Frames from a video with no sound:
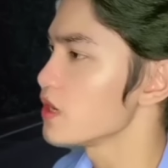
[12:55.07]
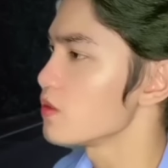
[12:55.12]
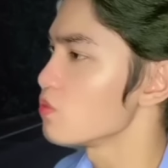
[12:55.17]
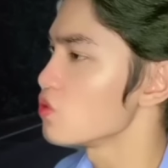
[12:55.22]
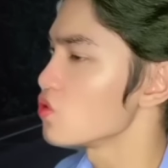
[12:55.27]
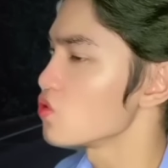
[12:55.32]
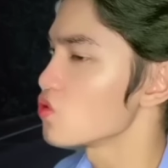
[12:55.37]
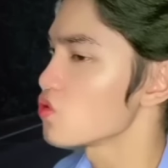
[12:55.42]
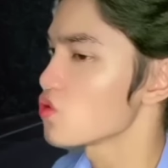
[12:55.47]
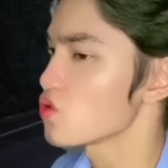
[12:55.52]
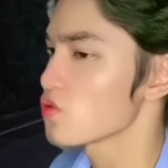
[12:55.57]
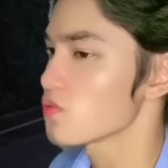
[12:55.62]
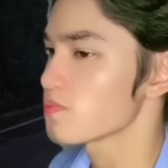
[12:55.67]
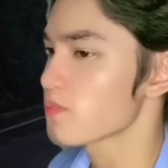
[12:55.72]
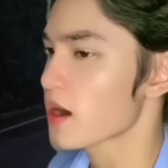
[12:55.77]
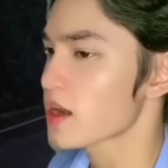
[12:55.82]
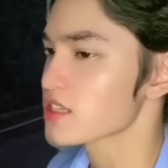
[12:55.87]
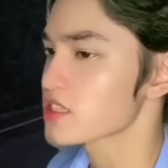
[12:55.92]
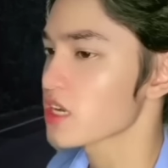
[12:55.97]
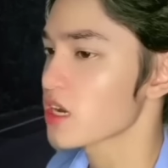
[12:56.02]
mo
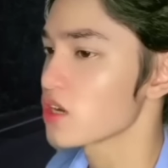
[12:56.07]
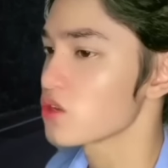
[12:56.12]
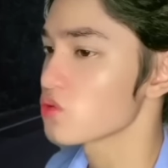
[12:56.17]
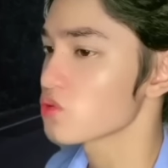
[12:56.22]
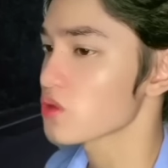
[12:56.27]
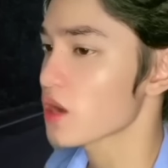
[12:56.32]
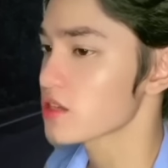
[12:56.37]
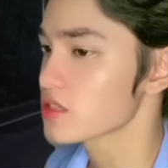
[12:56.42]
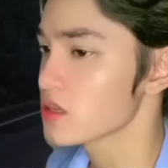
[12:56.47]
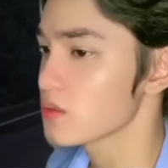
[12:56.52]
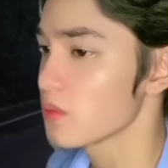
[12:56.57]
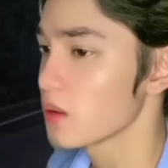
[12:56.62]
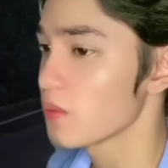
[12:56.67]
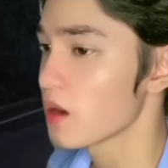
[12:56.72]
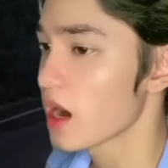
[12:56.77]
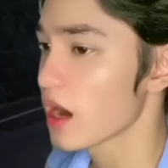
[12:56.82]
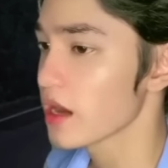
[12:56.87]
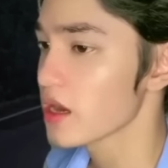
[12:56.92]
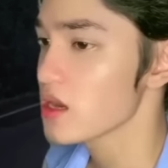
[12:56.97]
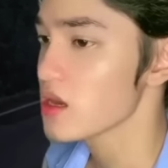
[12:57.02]
para sa ganong klaseng
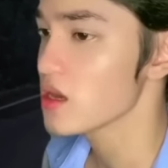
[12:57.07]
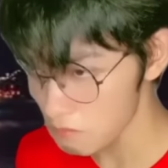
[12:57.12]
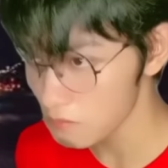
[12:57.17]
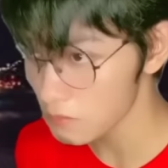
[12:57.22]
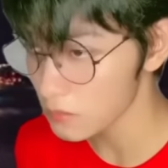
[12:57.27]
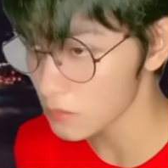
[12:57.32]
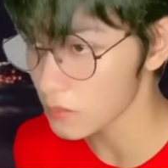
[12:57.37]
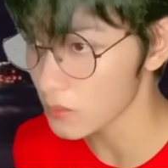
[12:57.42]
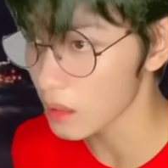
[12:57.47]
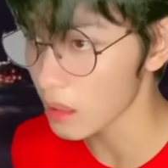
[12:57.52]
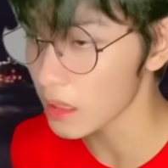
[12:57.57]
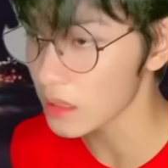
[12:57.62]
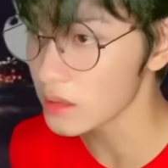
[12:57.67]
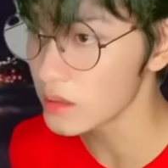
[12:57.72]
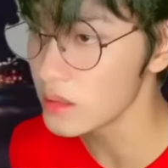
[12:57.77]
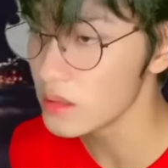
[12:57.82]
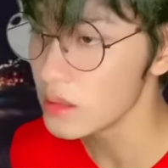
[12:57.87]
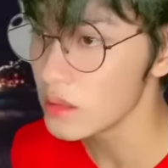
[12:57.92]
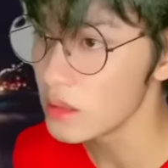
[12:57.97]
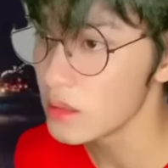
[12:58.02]
babae? Dad,
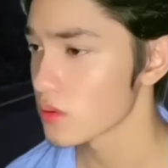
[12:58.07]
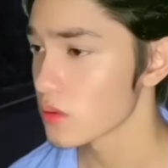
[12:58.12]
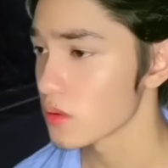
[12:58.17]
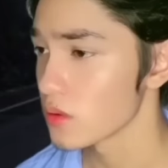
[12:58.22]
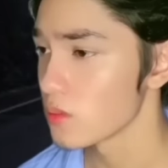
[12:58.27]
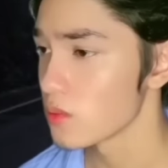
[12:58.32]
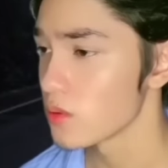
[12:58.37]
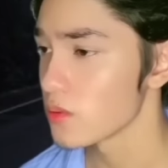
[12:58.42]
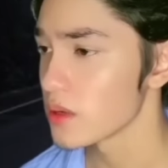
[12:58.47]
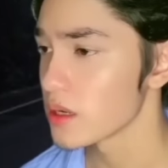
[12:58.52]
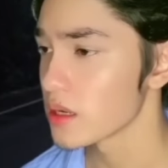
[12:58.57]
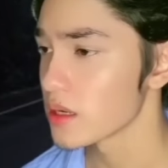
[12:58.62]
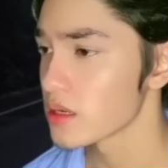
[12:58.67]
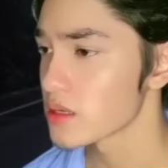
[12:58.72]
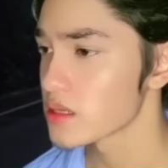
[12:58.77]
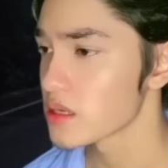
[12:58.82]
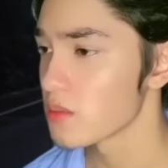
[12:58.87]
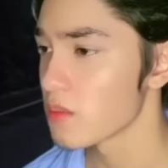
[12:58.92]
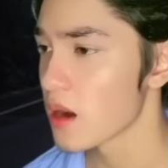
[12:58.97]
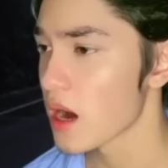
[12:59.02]
umuwi ka na
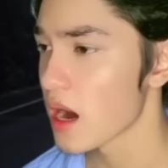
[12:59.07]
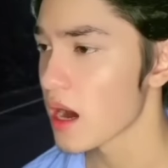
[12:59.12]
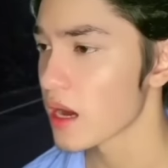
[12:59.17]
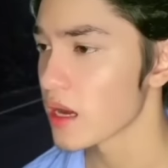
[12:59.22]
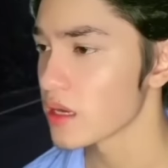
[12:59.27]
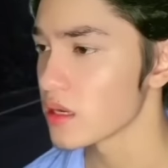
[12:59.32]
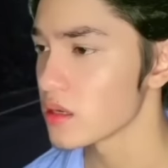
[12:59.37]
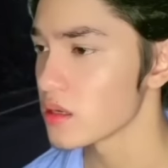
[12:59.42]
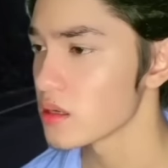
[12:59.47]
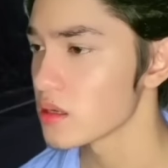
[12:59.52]
sa bahay.